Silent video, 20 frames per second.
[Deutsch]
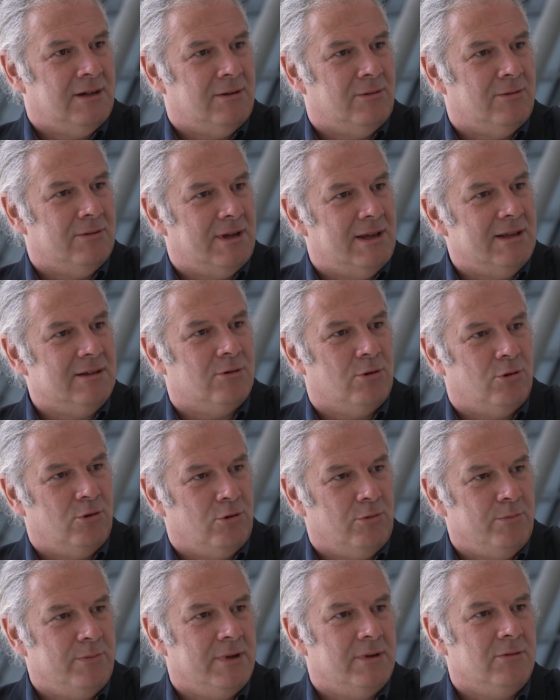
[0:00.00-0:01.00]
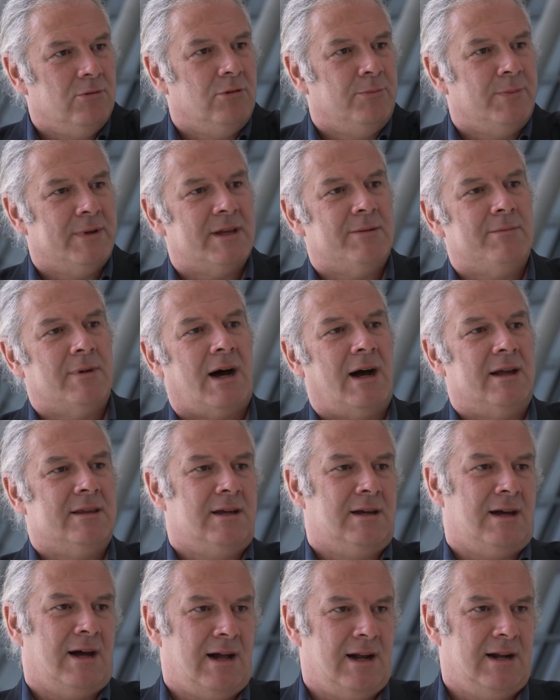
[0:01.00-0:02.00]
und in Kolumbien nur mit dem
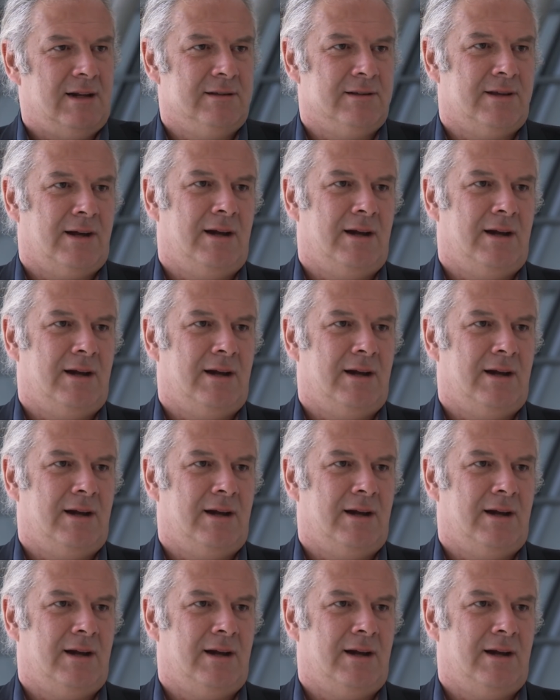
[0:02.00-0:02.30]
radikalen